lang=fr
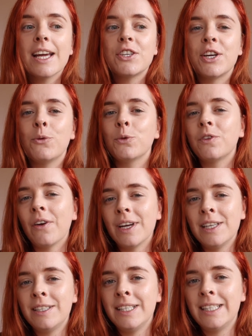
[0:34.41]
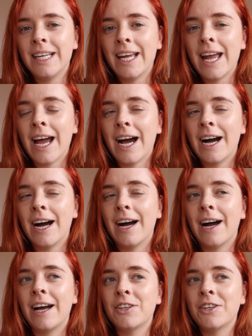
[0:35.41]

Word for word: J'ai longtemps hésité à